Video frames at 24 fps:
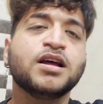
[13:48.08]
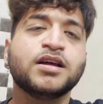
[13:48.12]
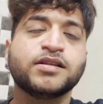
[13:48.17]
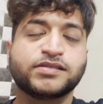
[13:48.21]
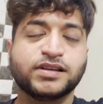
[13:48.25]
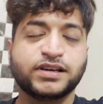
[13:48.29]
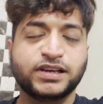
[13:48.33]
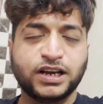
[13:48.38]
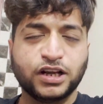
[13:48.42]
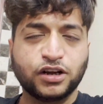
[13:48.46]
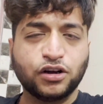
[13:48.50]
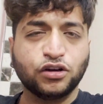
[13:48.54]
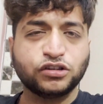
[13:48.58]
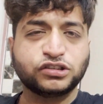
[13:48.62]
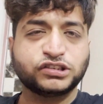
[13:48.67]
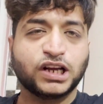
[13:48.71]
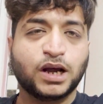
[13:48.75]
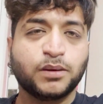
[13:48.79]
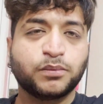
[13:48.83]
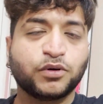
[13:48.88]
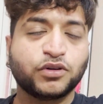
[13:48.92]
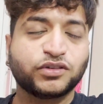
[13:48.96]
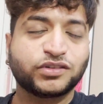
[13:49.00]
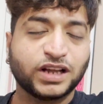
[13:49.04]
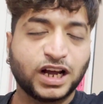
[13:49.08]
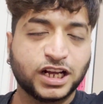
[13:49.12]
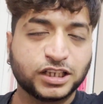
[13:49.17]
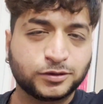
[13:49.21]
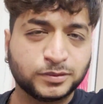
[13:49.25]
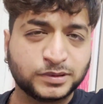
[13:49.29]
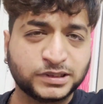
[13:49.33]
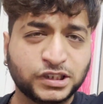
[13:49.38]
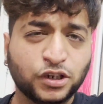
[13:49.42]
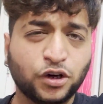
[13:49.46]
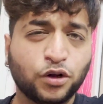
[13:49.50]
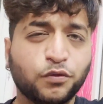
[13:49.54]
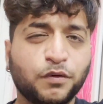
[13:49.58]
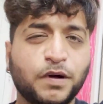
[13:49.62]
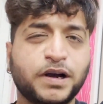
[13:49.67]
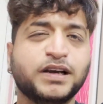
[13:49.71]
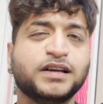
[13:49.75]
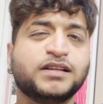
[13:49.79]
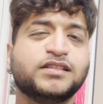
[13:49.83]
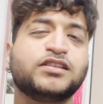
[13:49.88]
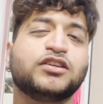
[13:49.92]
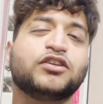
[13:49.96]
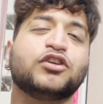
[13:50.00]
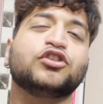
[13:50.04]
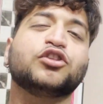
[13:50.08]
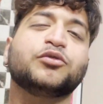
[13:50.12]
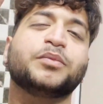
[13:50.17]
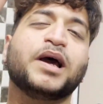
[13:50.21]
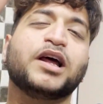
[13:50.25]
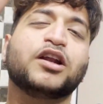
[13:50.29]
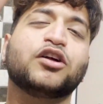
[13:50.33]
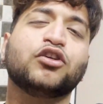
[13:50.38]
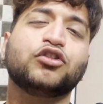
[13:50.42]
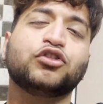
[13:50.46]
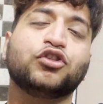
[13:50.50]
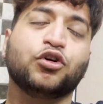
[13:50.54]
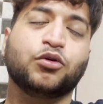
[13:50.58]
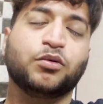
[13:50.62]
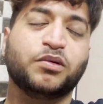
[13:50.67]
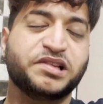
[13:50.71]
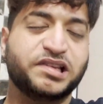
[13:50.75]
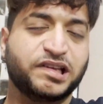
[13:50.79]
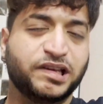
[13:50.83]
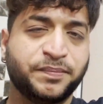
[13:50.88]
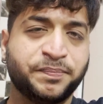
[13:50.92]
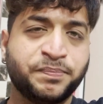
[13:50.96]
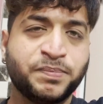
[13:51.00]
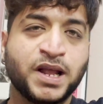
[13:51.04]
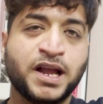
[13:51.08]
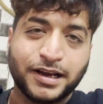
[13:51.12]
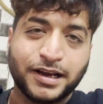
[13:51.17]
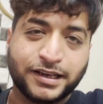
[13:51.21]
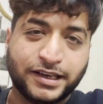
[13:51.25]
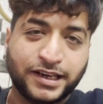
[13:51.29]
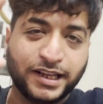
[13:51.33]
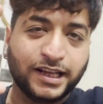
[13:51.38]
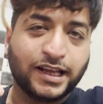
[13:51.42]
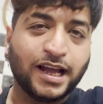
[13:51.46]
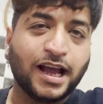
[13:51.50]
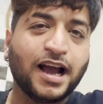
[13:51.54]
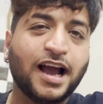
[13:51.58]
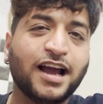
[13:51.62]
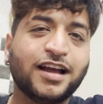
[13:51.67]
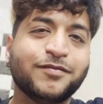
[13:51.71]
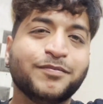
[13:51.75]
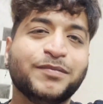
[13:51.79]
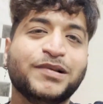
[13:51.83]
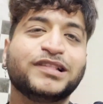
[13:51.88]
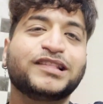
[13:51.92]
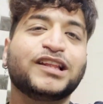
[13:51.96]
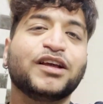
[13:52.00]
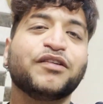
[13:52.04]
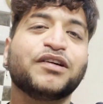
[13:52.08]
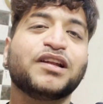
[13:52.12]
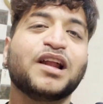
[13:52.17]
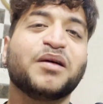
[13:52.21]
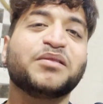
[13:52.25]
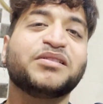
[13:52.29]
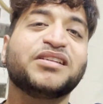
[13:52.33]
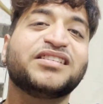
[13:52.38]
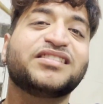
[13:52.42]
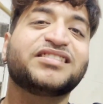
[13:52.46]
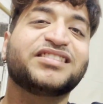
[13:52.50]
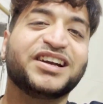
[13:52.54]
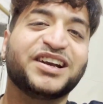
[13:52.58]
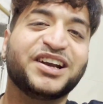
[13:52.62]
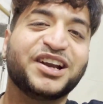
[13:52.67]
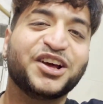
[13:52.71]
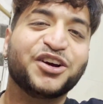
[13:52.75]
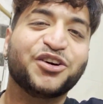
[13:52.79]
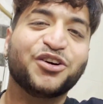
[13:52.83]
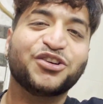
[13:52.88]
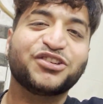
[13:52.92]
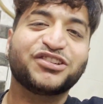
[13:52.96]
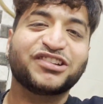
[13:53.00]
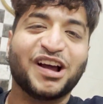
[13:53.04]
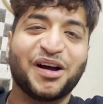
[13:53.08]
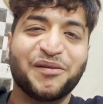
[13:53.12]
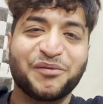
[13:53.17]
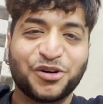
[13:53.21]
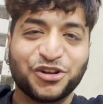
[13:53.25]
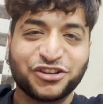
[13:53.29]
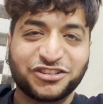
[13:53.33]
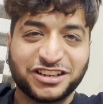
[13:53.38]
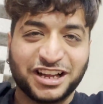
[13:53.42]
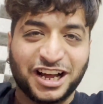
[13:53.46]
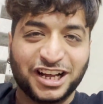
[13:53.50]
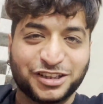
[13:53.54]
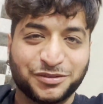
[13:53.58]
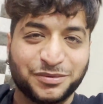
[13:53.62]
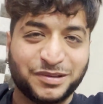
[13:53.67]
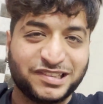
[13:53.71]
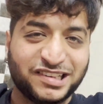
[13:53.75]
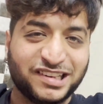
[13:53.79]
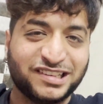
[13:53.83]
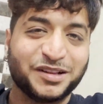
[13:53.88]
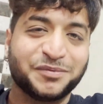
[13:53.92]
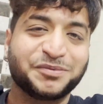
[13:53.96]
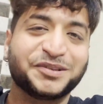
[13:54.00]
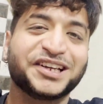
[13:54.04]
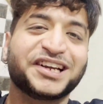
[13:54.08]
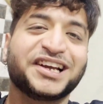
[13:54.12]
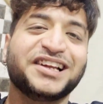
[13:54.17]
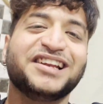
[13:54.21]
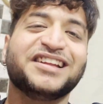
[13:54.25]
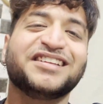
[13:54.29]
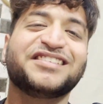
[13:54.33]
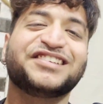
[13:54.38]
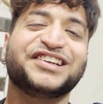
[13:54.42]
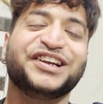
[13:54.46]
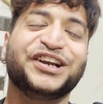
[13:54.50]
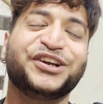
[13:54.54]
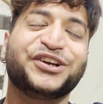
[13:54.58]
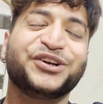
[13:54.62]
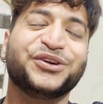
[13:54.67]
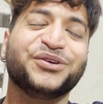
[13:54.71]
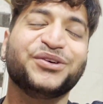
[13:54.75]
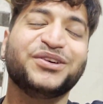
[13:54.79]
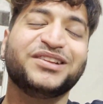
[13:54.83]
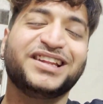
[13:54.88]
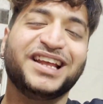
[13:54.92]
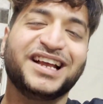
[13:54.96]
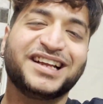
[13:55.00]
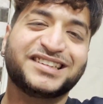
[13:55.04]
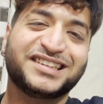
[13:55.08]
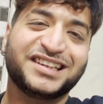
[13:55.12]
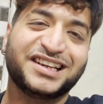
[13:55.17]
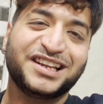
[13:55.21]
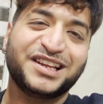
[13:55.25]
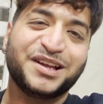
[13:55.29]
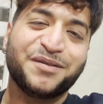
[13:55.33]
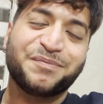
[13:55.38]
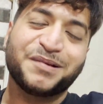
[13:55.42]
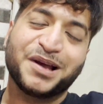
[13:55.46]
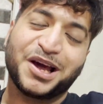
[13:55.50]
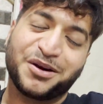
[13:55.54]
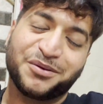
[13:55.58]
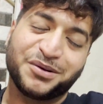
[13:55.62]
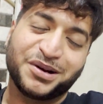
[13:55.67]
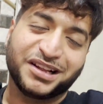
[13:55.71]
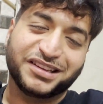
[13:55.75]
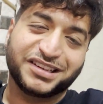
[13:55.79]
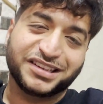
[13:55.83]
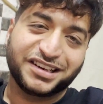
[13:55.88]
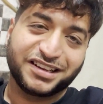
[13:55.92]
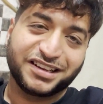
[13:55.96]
संडे को शाम को सात बजे और वेडनेसडे को दोपहर को दो बजे ठीक है कहीं मिलते हैं फिर आपसे संडे को शाम को सात बजे तब तक के लिए स्टे ट्यून देखते रहिए प्यार बनाते